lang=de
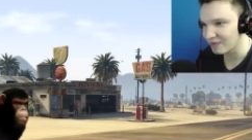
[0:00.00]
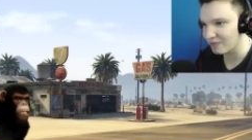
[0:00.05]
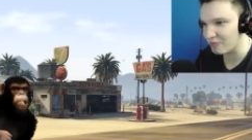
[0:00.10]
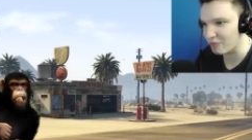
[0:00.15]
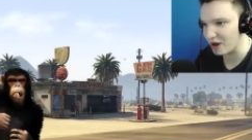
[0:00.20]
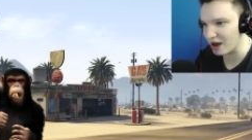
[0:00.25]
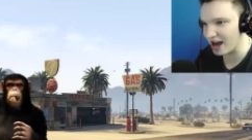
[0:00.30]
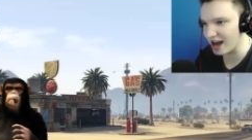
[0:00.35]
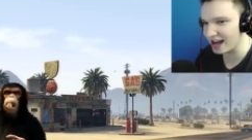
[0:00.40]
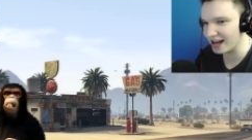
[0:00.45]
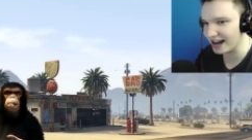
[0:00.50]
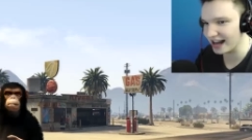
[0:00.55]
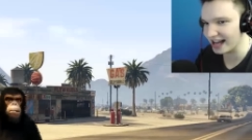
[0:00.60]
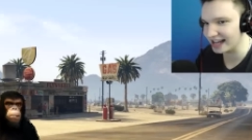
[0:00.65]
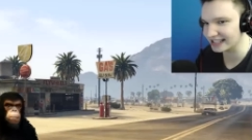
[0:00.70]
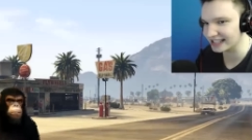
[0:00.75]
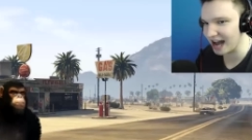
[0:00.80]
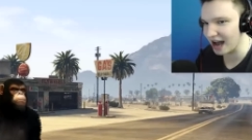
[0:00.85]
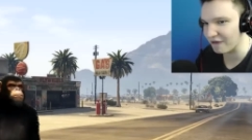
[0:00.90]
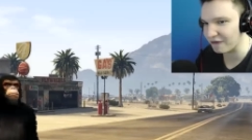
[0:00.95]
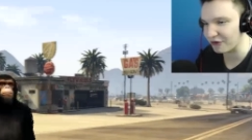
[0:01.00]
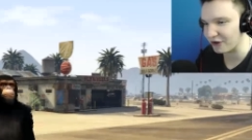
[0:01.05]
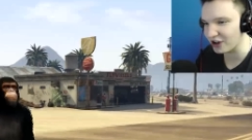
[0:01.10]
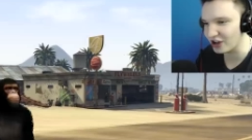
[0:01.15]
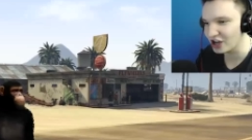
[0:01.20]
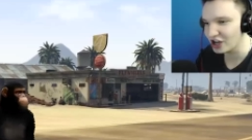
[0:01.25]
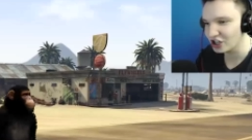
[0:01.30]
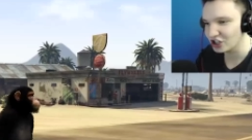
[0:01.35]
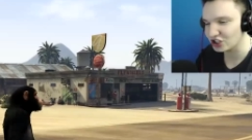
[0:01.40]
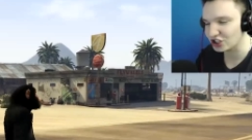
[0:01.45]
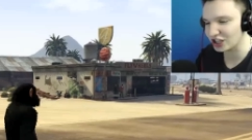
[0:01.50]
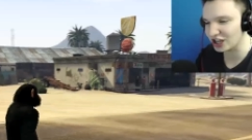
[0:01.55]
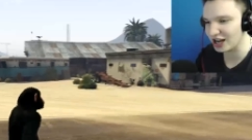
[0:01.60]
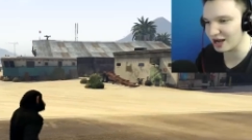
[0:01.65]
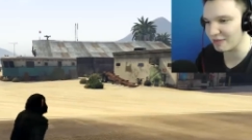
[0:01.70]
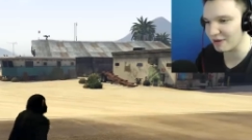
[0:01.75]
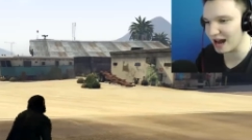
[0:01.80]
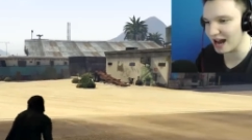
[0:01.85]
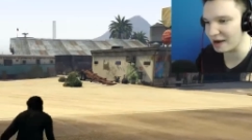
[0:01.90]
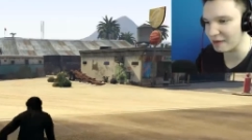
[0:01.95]
Badass Affe!
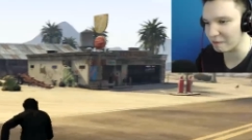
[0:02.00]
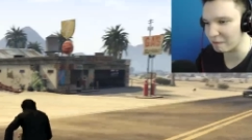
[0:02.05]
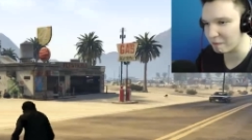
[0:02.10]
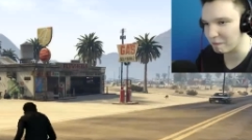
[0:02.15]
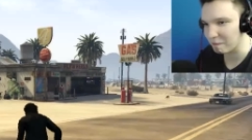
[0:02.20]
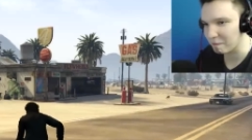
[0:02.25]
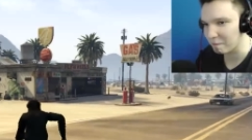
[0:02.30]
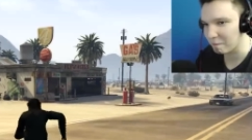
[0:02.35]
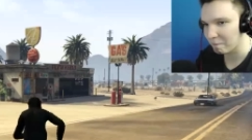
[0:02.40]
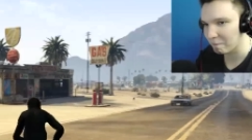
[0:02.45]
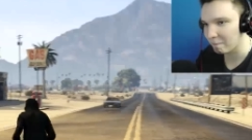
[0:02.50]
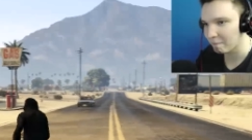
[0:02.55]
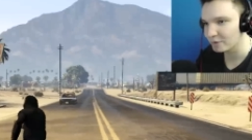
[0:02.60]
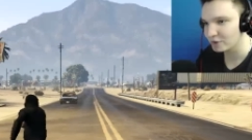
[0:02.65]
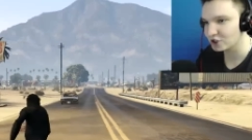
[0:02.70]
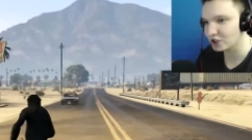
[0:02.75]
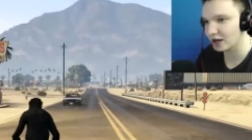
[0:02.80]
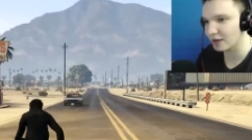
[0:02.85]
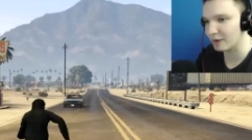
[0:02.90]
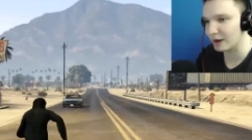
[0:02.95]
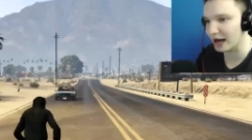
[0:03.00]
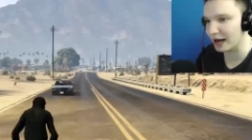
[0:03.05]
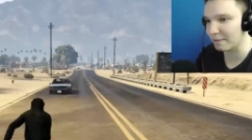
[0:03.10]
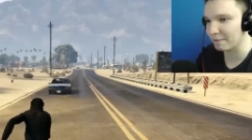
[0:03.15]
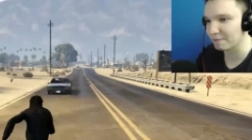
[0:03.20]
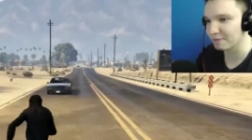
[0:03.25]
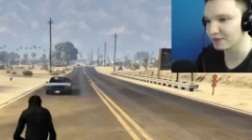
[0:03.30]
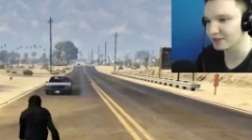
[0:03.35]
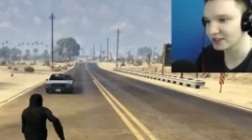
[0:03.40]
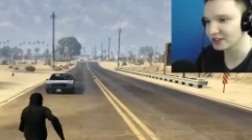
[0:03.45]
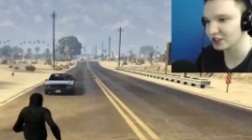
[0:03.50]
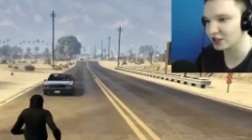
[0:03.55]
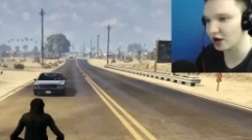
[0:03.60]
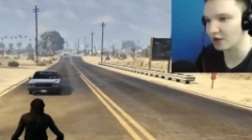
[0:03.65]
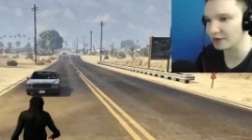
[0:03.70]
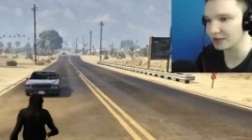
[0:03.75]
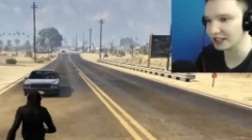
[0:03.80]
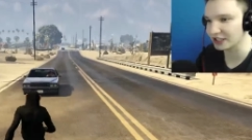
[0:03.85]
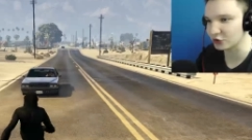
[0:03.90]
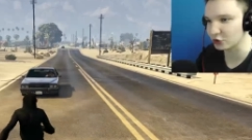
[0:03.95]
Stehen bleiben! Stehen bleiben! Sie
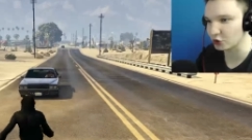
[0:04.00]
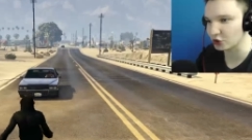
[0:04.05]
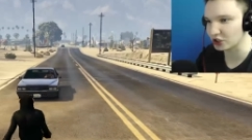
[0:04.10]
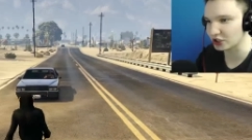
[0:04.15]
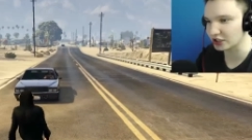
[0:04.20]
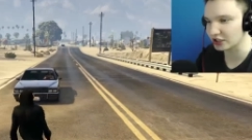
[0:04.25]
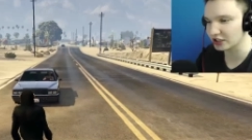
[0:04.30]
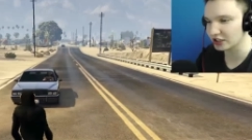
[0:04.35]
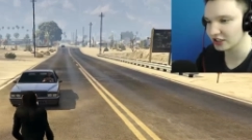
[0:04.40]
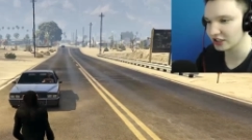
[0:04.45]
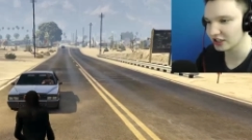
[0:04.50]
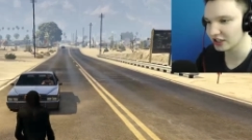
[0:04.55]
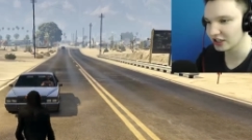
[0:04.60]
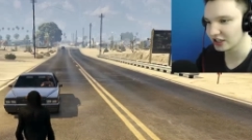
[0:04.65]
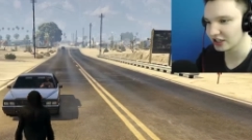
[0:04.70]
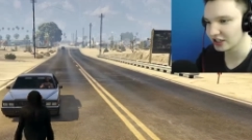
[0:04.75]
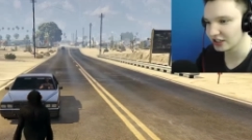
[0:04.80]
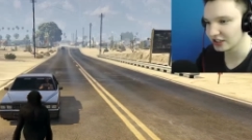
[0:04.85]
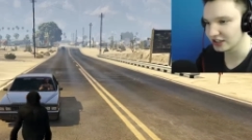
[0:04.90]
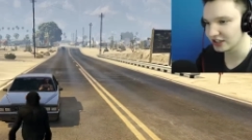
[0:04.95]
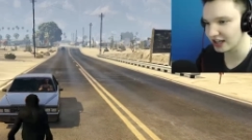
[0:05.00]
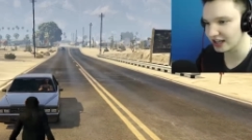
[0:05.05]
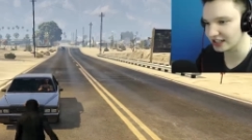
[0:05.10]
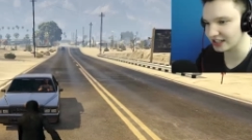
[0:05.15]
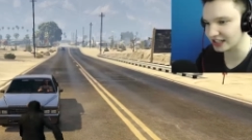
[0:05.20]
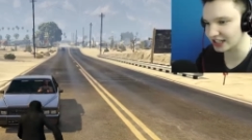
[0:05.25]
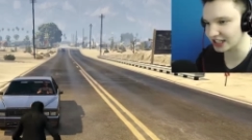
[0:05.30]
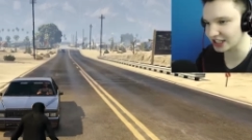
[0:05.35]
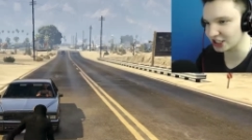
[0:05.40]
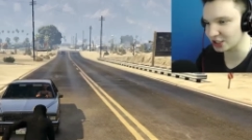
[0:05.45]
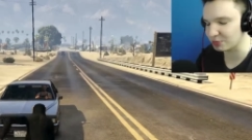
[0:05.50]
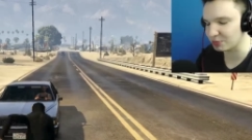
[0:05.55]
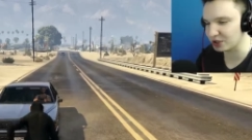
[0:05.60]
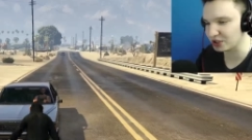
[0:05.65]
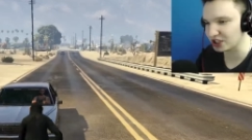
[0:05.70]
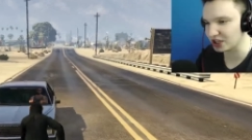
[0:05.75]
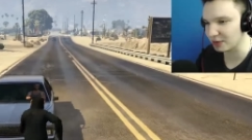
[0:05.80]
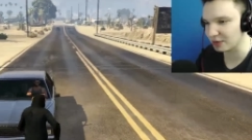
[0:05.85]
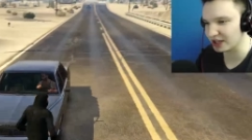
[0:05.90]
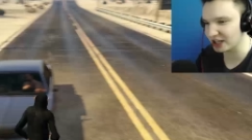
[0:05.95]
kommen hier nicht durch. Das ist richtig,
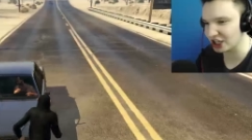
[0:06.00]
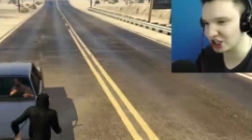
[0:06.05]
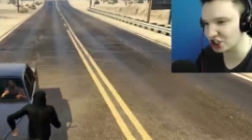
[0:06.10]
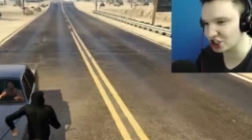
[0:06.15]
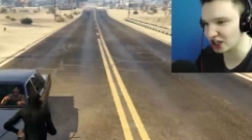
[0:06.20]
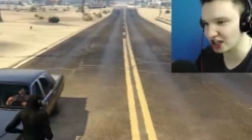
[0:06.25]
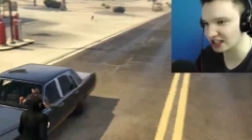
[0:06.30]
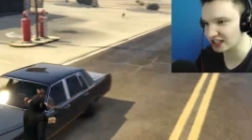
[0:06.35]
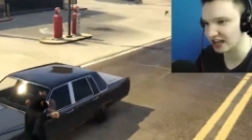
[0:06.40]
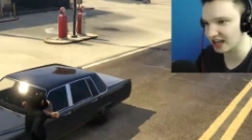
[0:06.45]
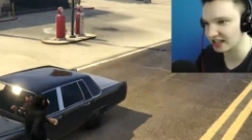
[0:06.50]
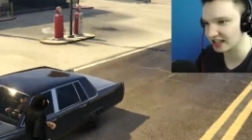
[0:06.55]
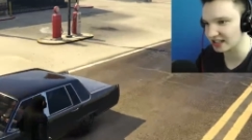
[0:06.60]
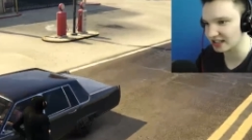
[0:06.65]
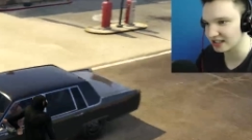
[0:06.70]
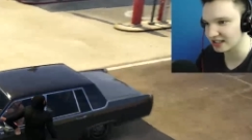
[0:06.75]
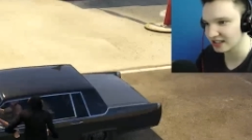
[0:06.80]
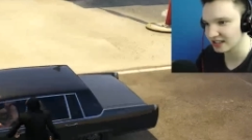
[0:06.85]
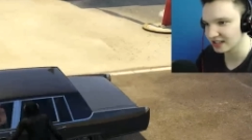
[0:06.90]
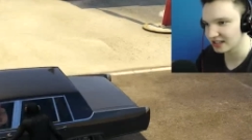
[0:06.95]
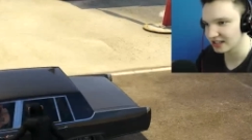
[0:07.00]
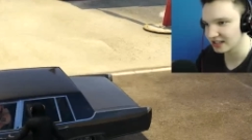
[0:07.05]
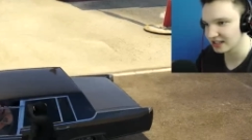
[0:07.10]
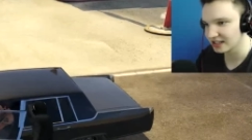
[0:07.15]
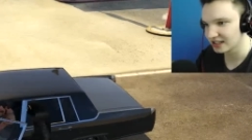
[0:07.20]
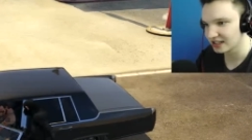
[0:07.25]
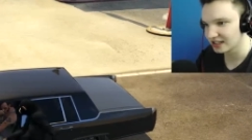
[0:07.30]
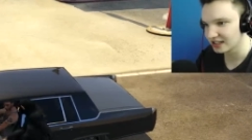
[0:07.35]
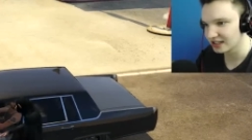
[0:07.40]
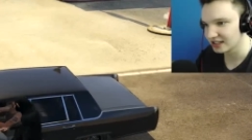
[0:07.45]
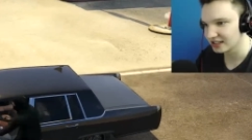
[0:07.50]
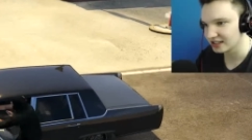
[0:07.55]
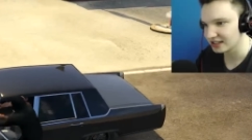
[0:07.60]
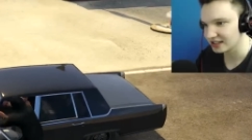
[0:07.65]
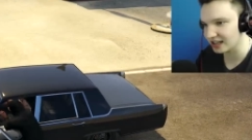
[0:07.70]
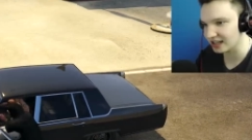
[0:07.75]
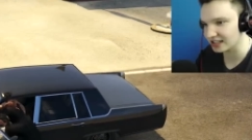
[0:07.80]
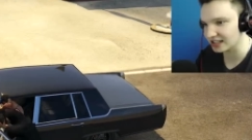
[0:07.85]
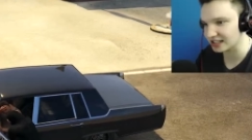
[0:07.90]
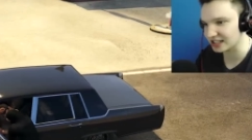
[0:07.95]
Bitch. Gib mir deine Scheißkarte.
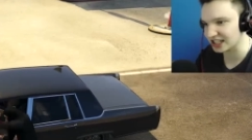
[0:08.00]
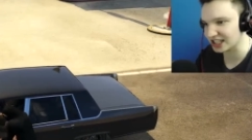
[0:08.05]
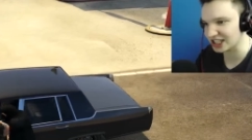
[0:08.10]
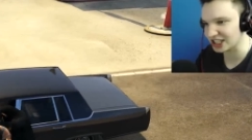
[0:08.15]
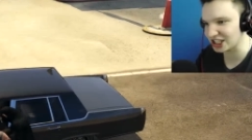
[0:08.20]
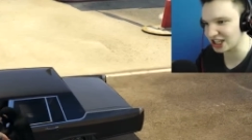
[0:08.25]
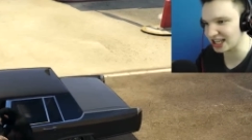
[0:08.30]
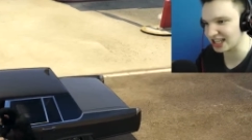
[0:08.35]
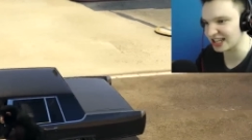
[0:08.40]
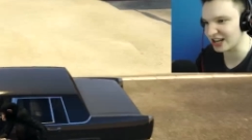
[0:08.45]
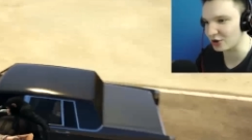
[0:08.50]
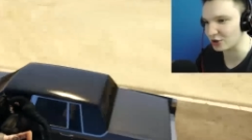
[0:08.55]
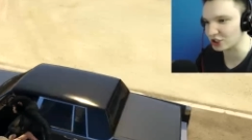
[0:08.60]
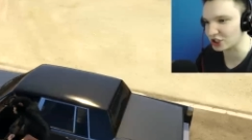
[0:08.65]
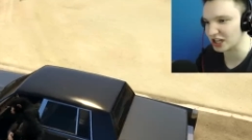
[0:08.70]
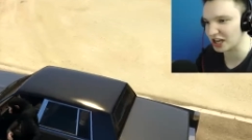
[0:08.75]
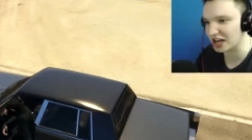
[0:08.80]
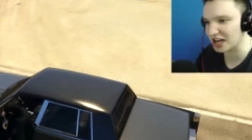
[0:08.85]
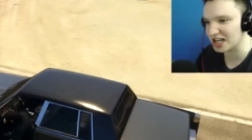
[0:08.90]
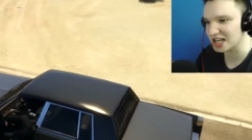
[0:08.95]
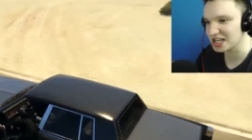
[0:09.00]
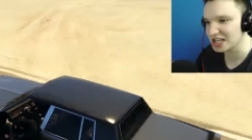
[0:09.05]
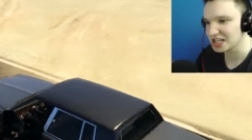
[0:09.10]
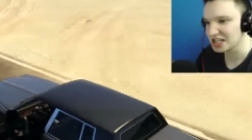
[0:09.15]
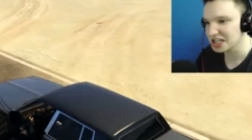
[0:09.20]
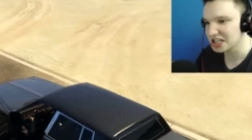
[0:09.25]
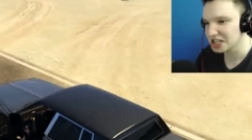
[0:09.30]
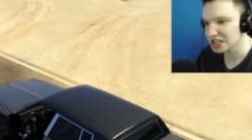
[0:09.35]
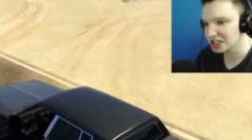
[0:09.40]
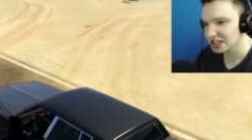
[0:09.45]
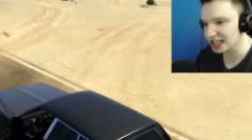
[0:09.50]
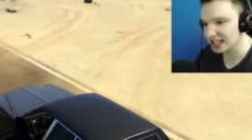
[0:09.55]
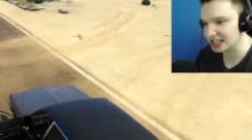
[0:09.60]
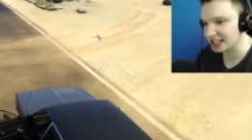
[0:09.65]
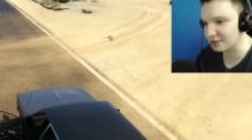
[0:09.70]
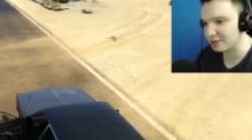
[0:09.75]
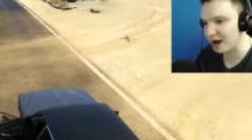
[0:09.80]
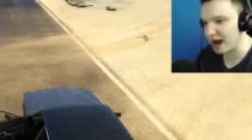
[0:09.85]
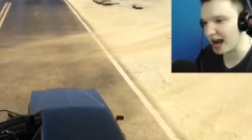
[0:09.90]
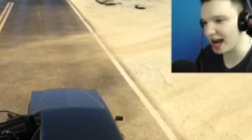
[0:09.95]
Das ist richtig. Geh raus da. Das
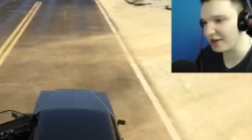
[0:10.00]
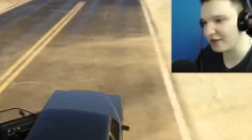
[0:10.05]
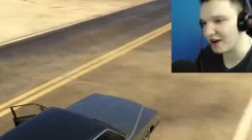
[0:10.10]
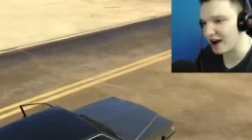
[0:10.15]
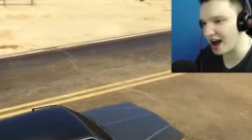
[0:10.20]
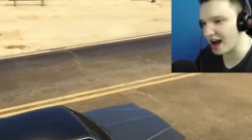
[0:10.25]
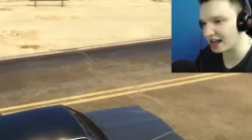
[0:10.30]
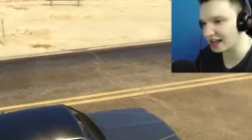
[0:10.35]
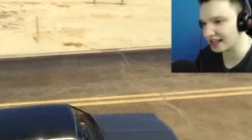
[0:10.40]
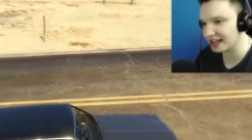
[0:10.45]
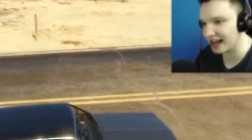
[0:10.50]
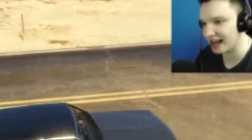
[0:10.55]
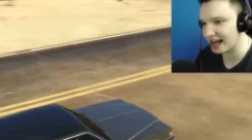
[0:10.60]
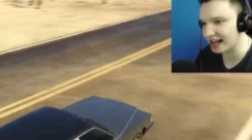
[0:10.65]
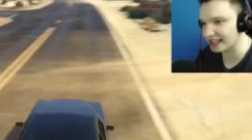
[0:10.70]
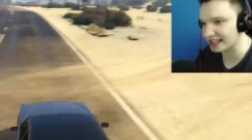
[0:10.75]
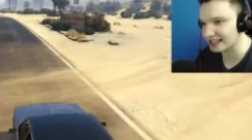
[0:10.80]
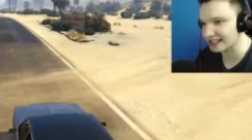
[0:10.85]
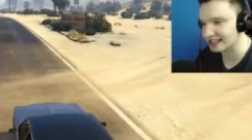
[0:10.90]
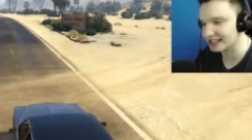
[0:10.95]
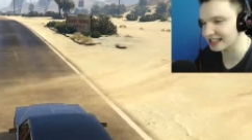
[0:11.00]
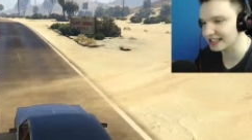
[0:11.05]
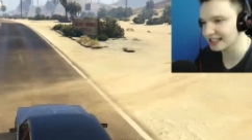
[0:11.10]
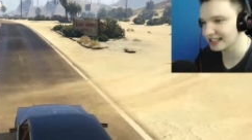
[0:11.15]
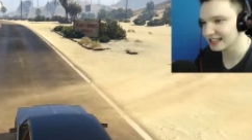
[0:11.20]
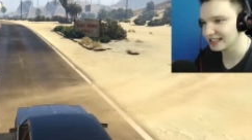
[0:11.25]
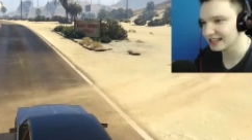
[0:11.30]
ist mein Wagen jetzt.